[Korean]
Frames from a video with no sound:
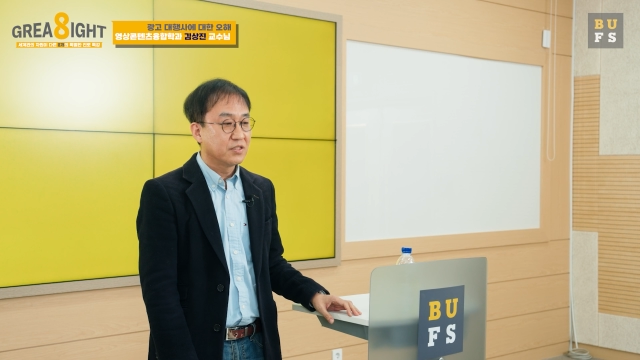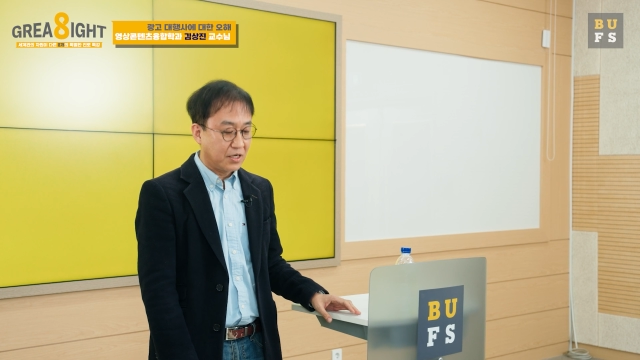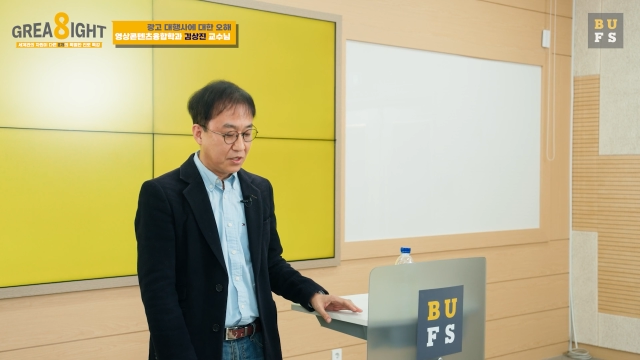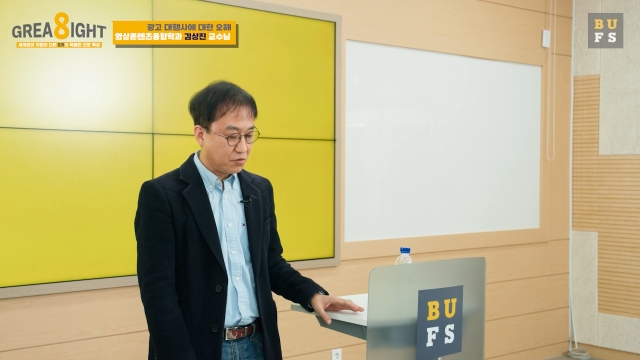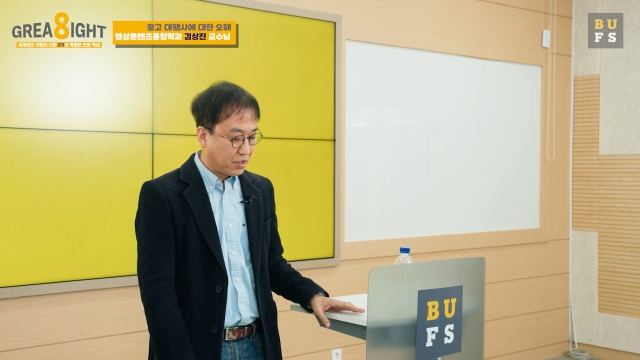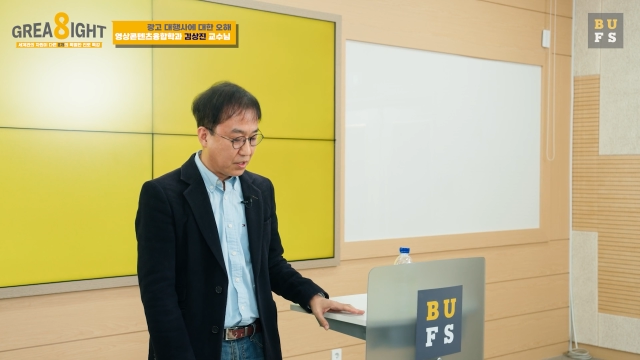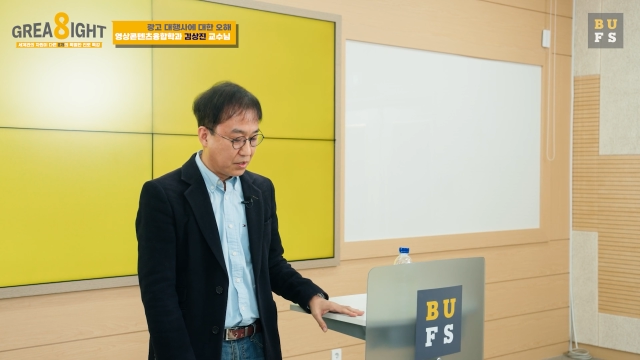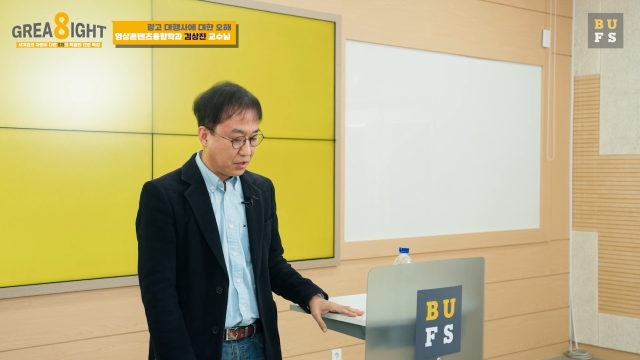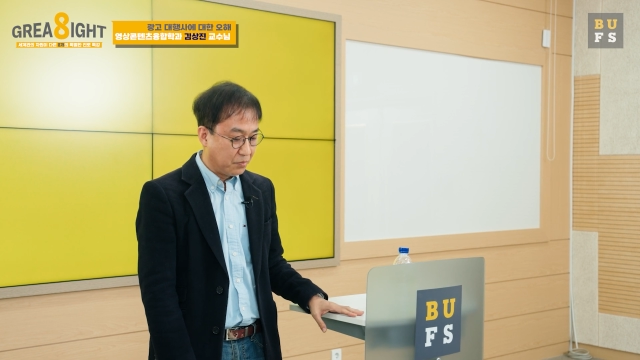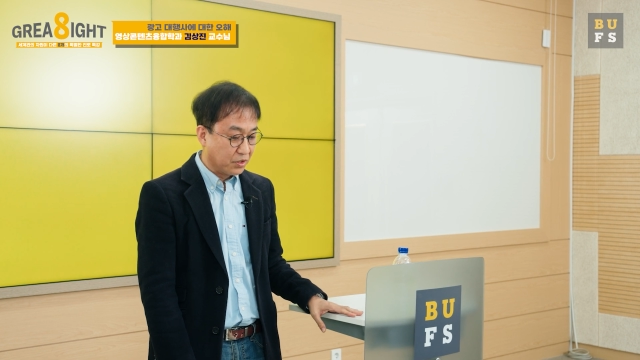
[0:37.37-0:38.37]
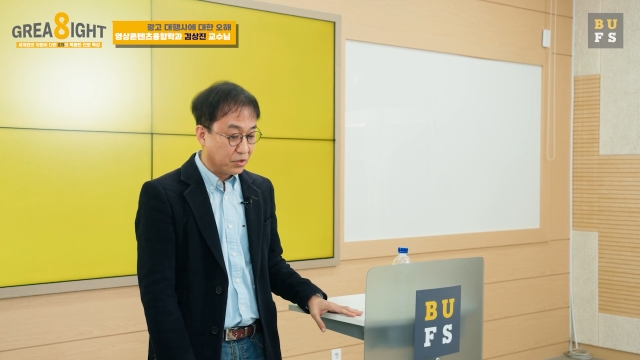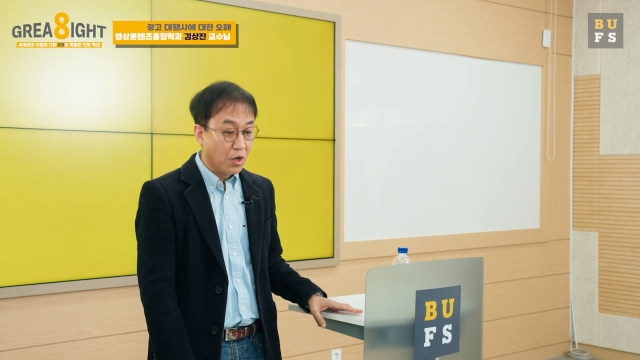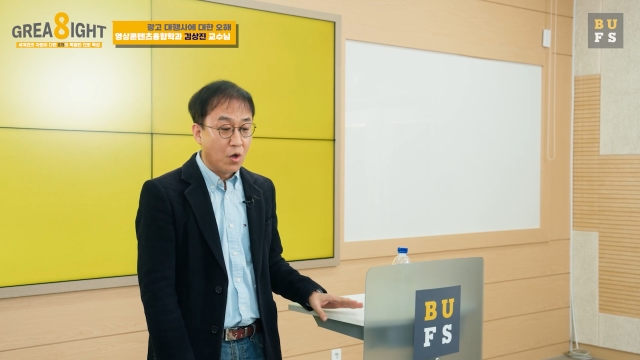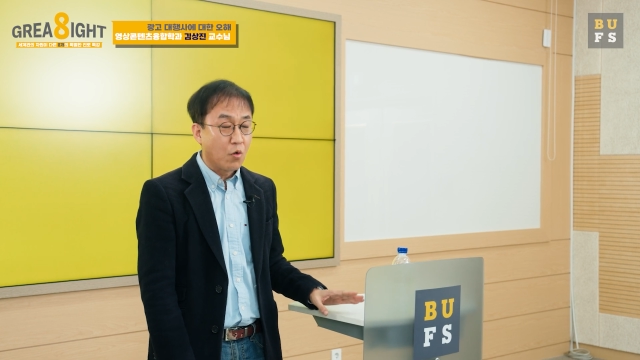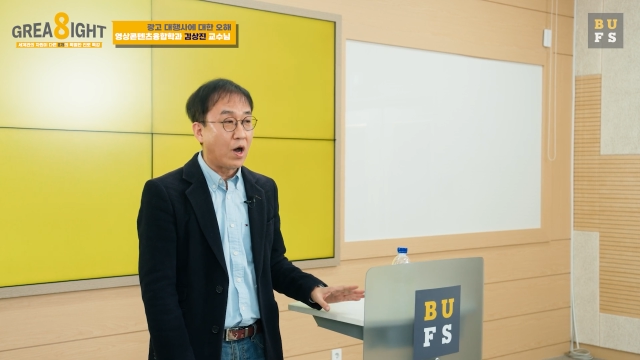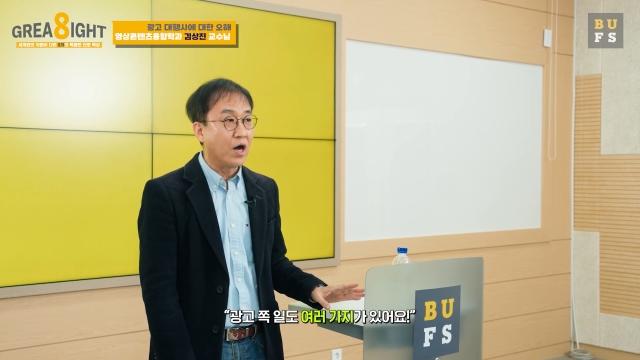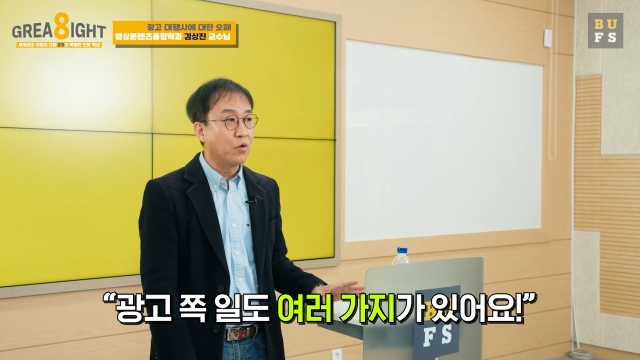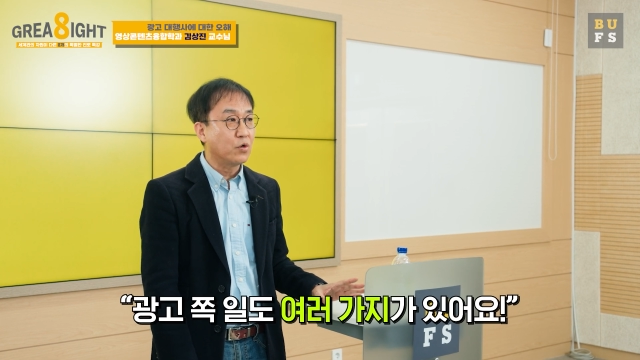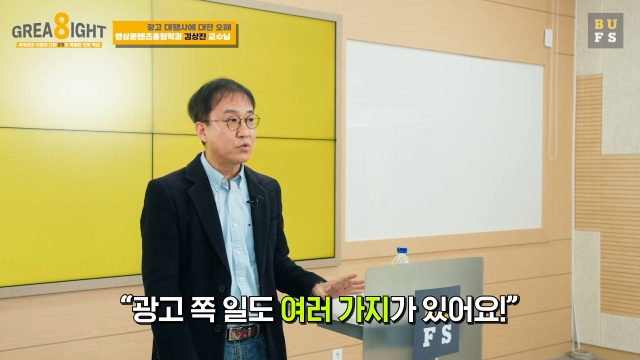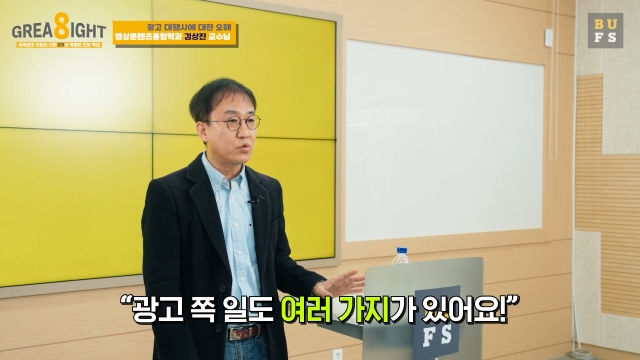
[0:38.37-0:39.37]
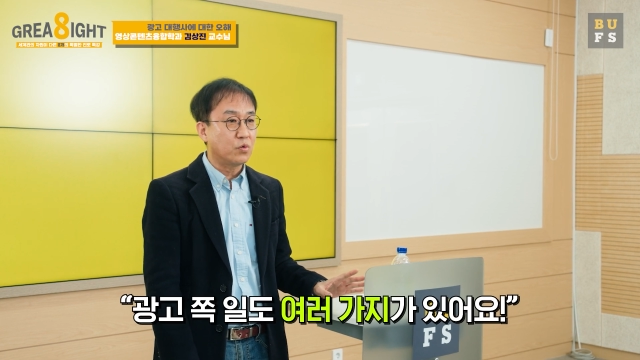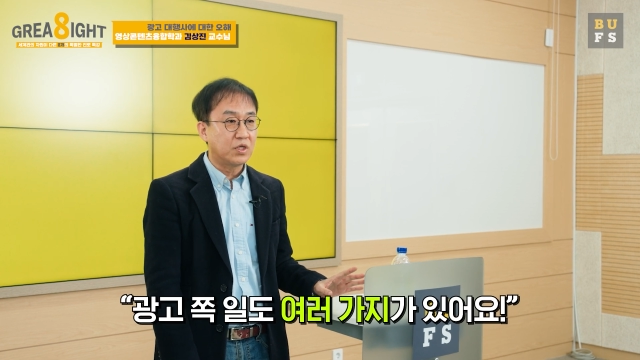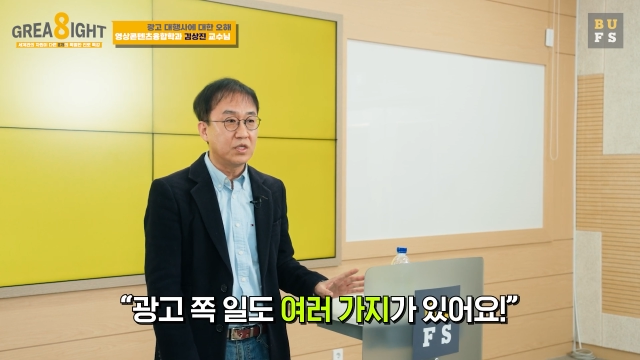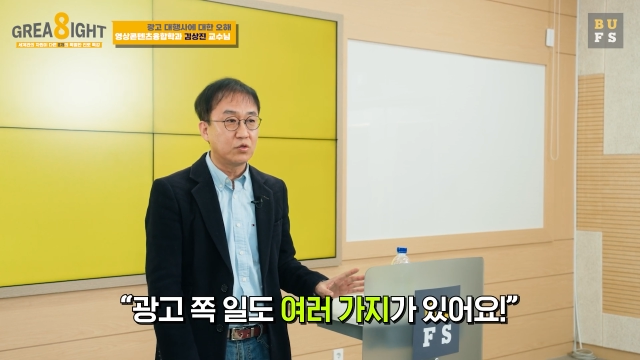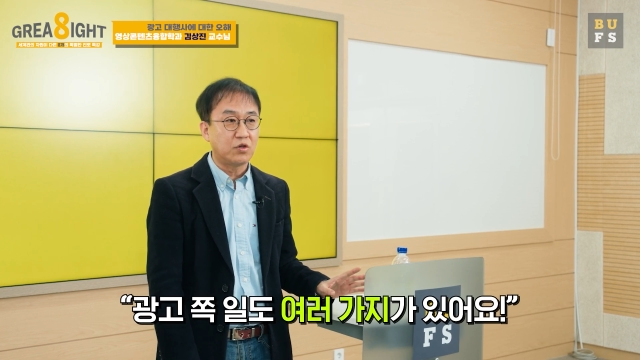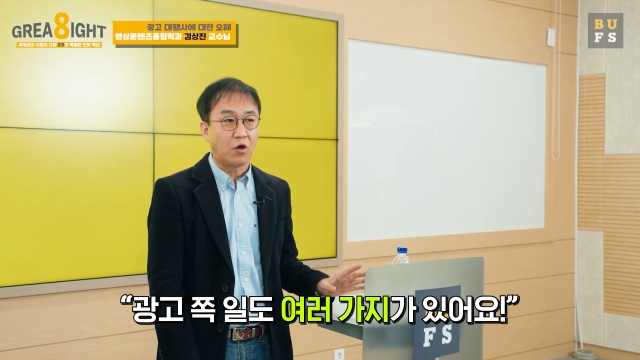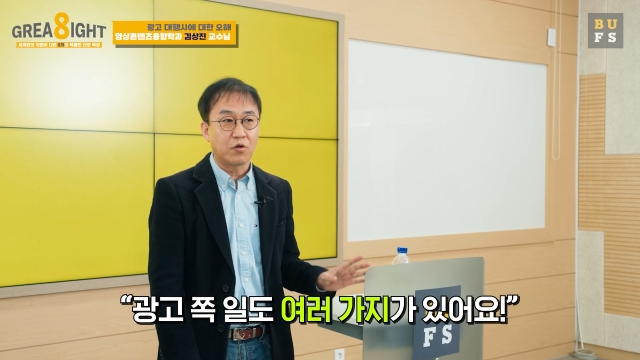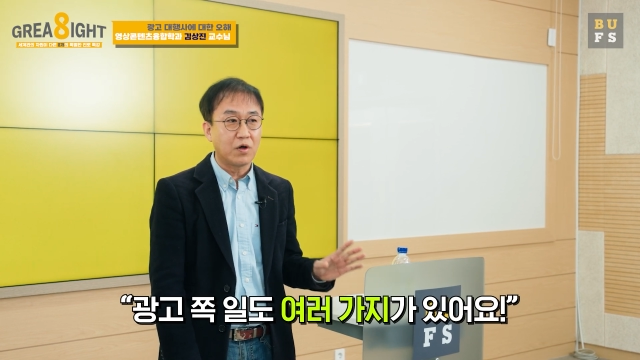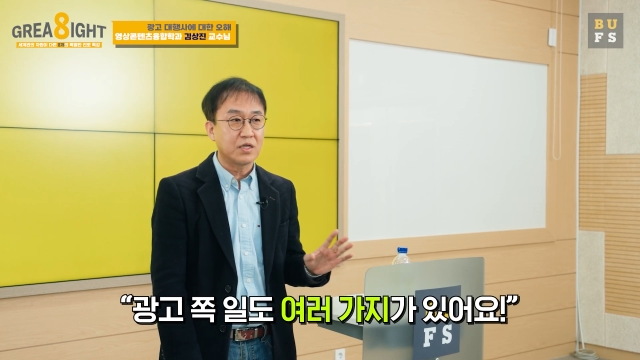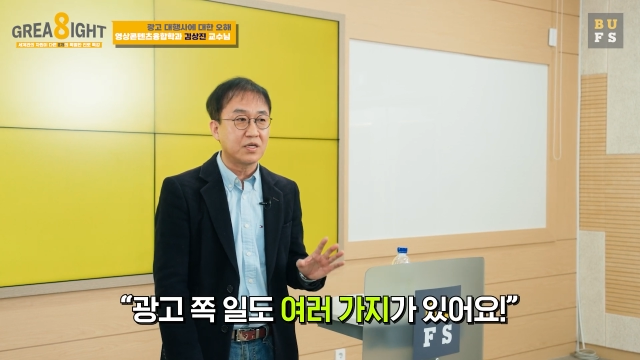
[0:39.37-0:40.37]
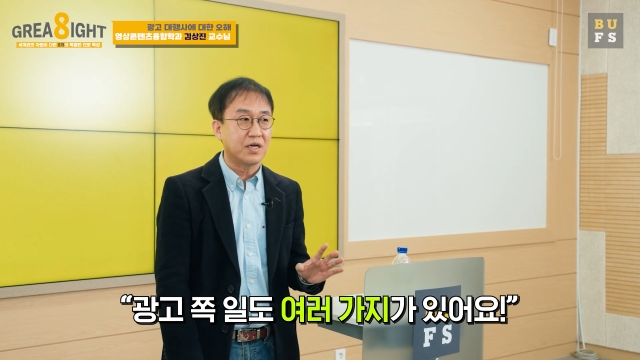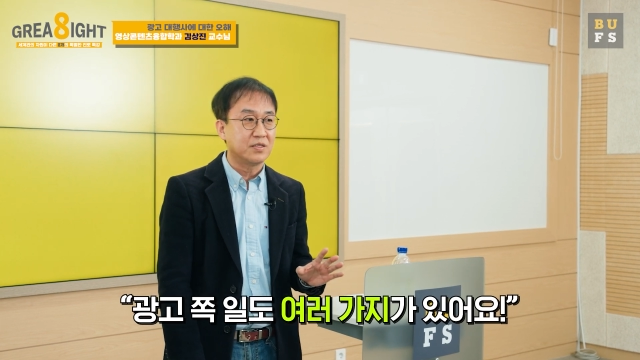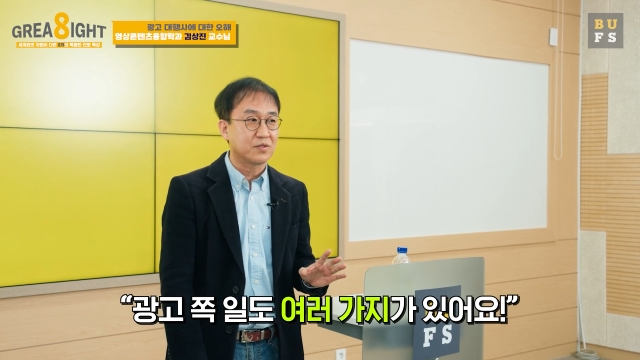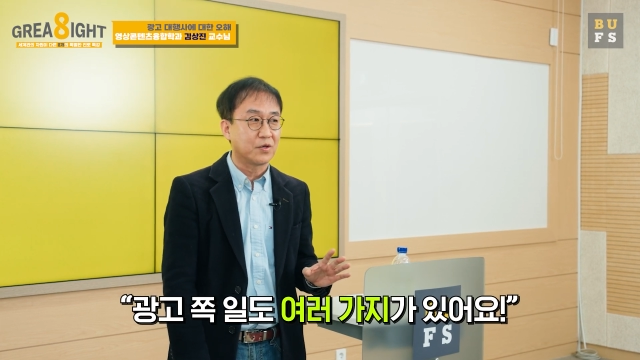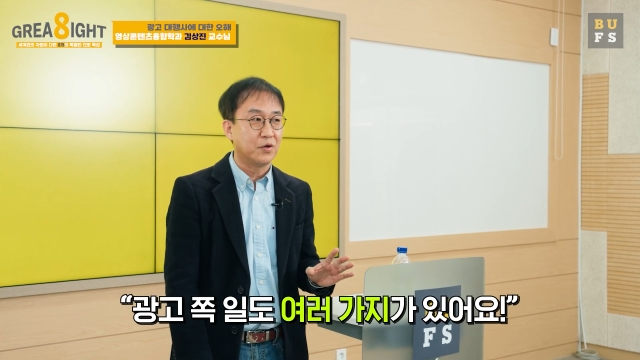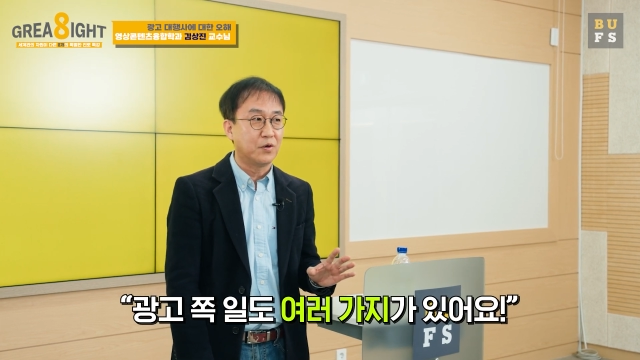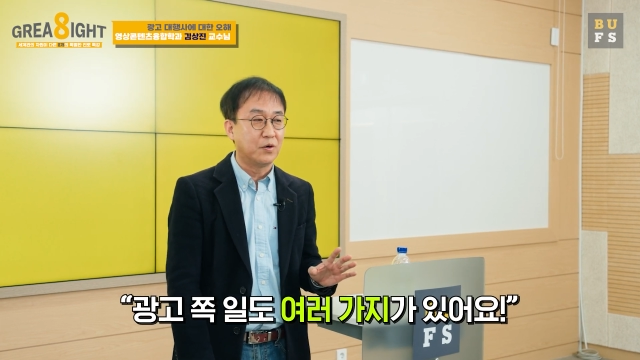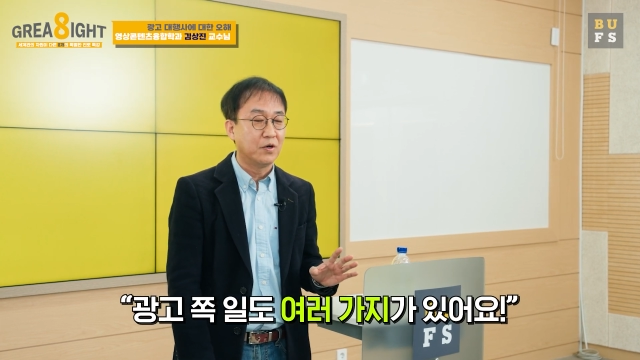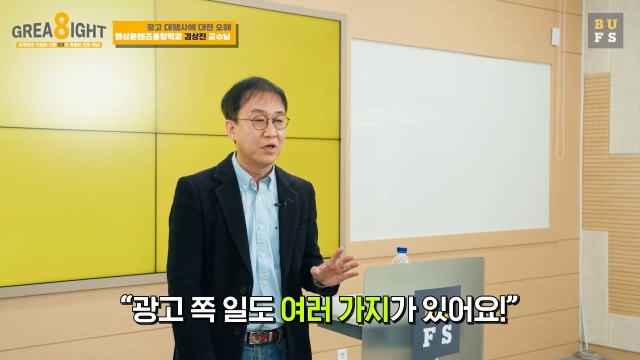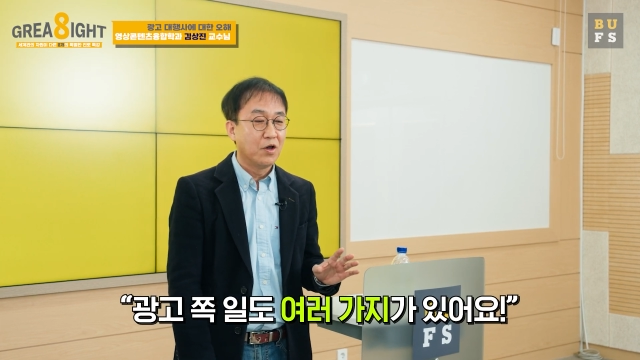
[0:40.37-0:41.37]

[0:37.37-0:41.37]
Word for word: 자, 그래서 제가 그러면 광고 쪽 일도 여러 가지가 있어요.